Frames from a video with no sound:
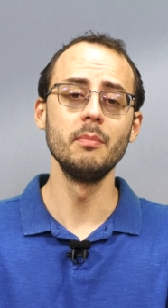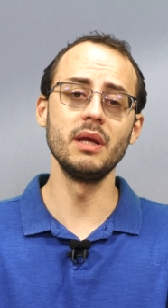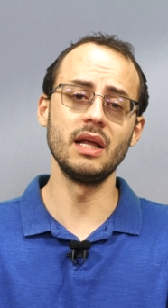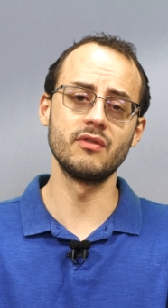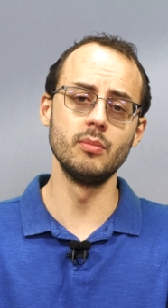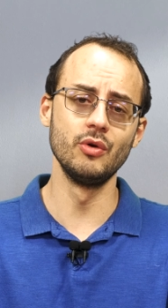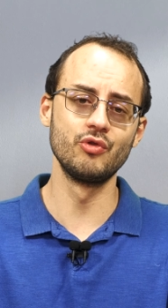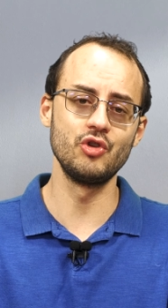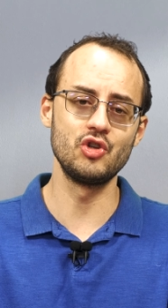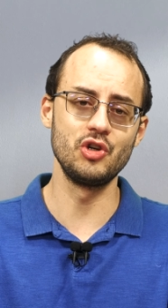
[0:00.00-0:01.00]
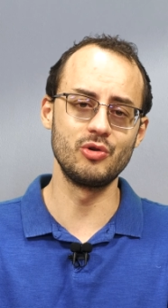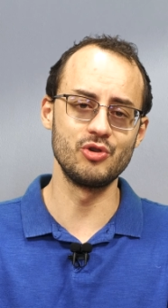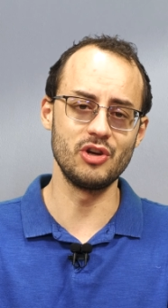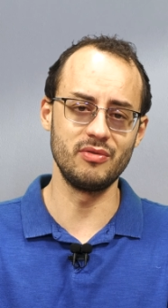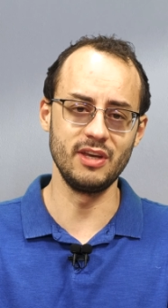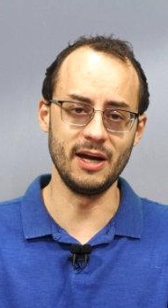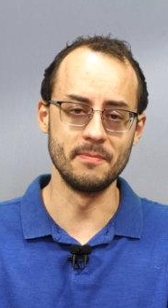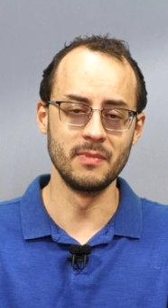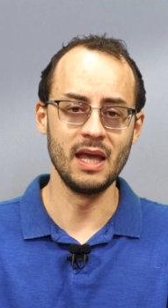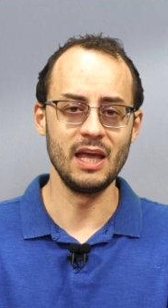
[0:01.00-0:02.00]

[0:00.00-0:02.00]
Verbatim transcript: pelas mãos de Chico Xavier.